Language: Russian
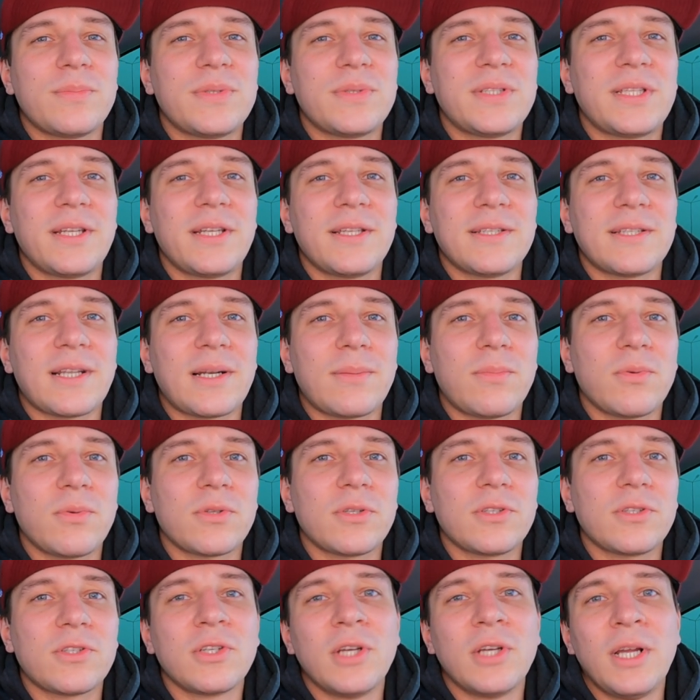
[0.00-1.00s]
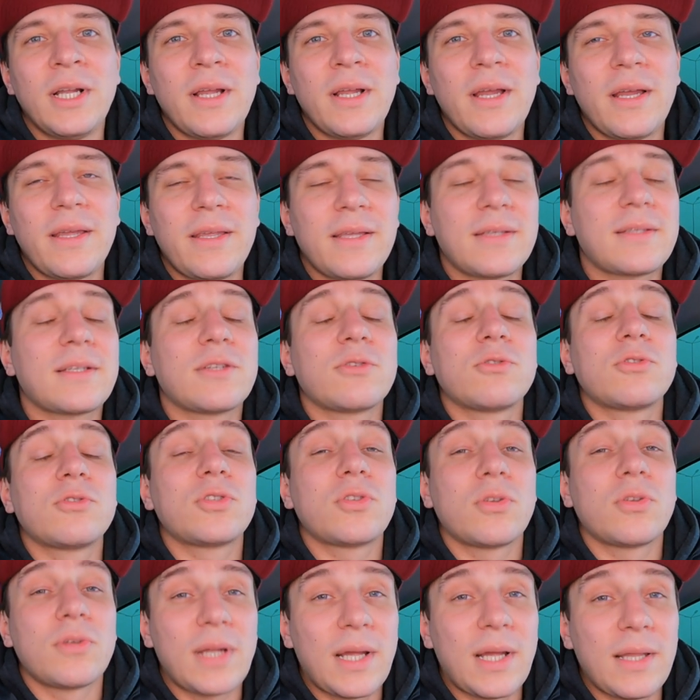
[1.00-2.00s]
быстрее заработаешь. Я скажу,
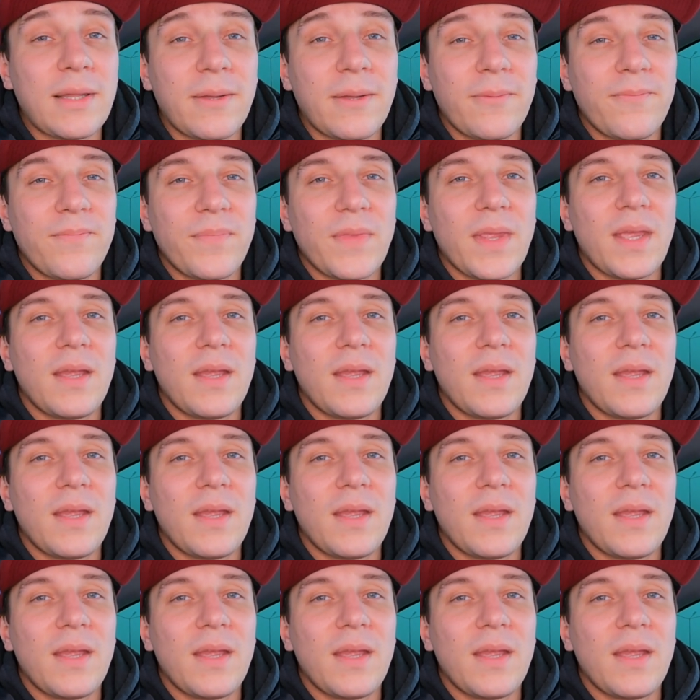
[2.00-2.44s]
что надо.